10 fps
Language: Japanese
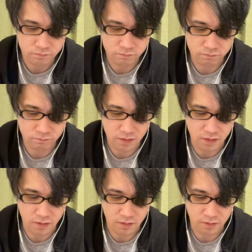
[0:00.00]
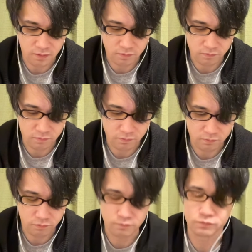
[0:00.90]
まあ
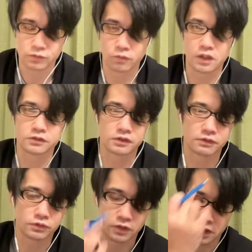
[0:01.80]
では、向こう無効貫通いきましょうか